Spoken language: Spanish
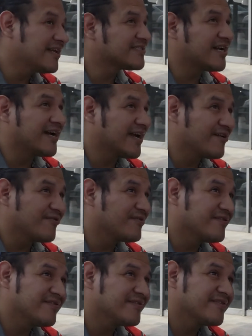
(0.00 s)
el extranjero,
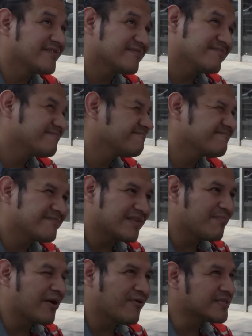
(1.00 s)
no
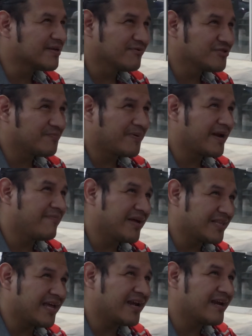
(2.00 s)
me cuesta mucho para
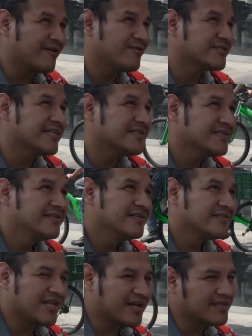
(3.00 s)
mandarle cosas,
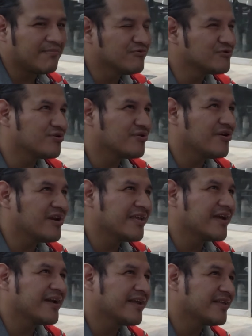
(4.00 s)
tarda mucho, no le
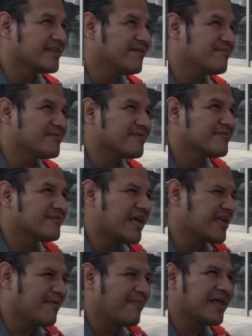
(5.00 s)
llegaría a tiempo.
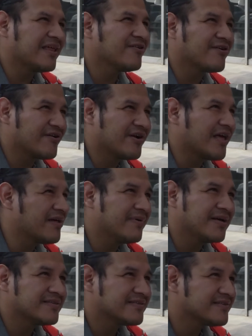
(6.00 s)
Una llamada, yo creo nada
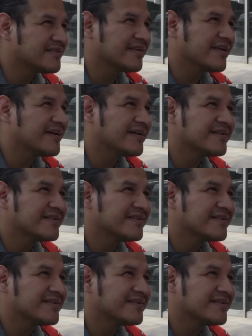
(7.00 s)
más. ya.